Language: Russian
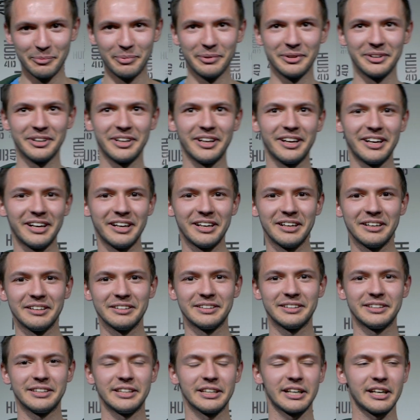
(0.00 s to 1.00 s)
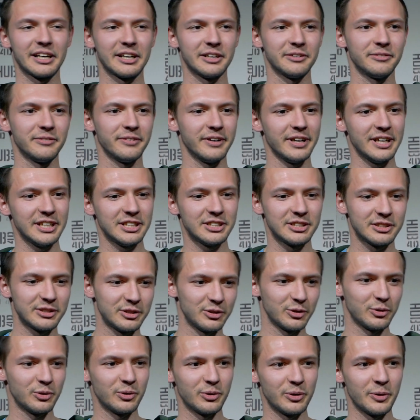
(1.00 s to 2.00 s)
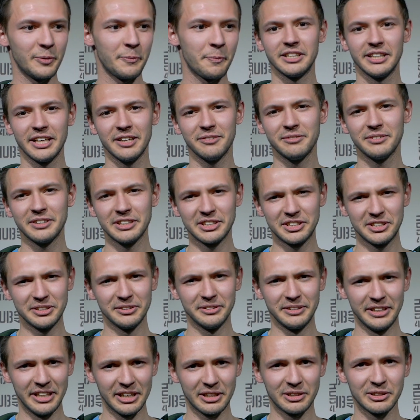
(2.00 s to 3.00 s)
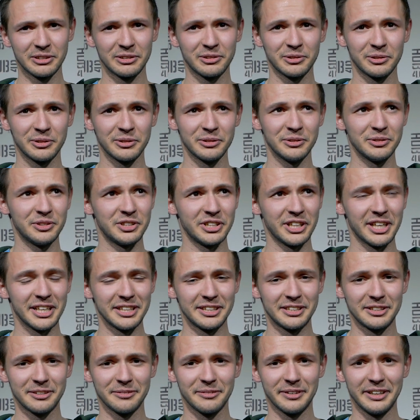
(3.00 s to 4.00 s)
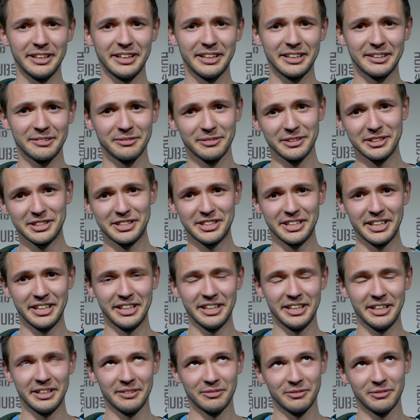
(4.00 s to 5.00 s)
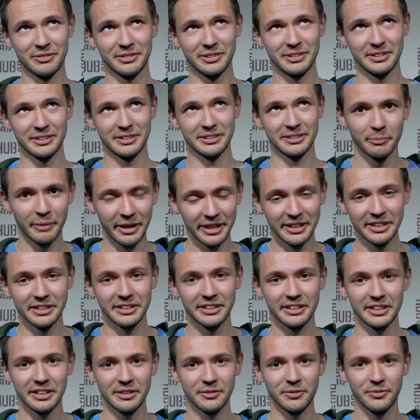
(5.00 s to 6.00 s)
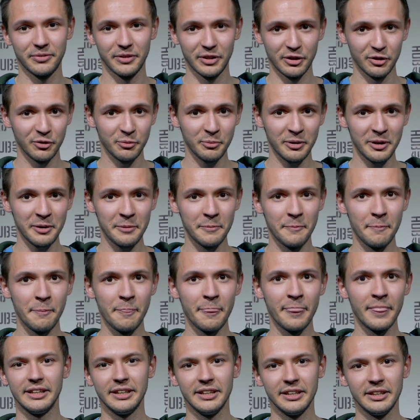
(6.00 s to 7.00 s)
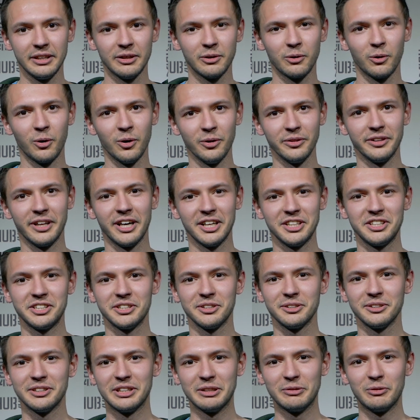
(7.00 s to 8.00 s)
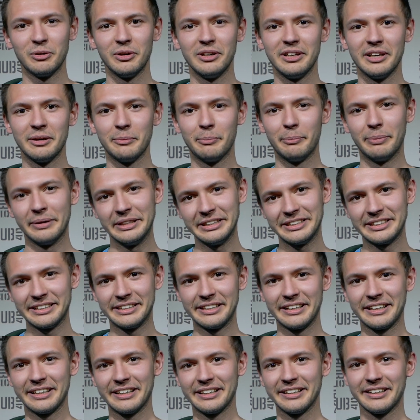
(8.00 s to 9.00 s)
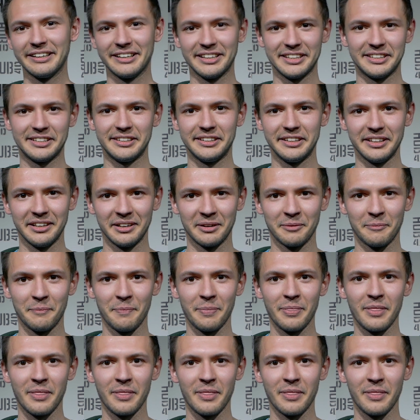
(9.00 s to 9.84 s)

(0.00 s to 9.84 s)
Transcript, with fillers: была такова, что я вложил некоторую часть своих вложений в майнинг эфириума, и он начал довольно быстро расти.